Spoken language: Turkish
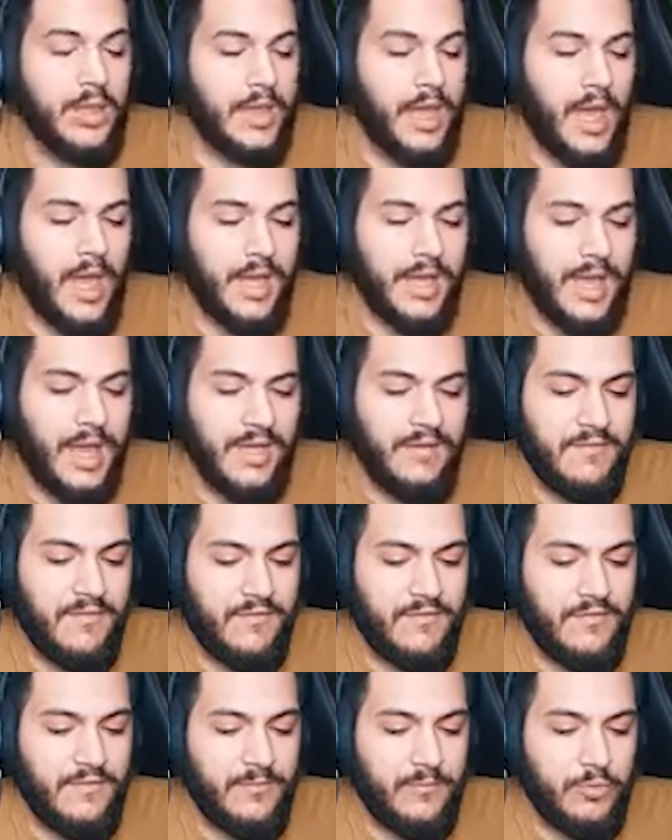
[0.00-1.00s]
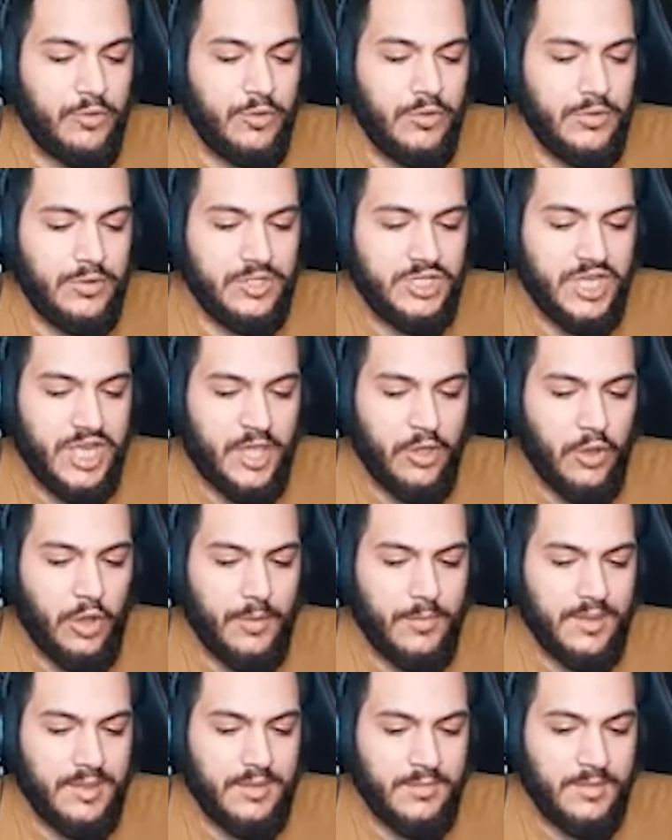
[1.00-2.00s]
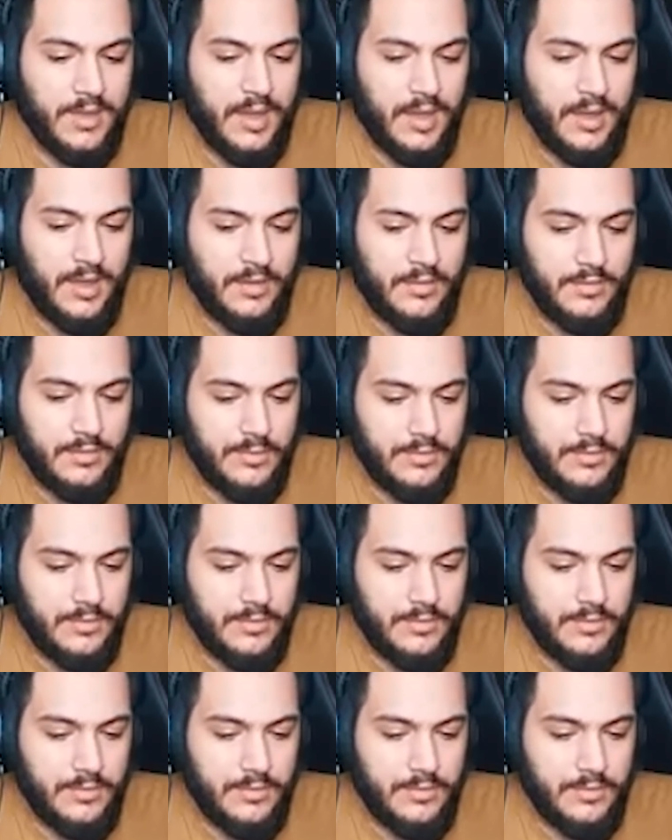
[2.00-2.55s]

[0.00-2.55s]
Ya kanka bu, bu şey görmedim ya.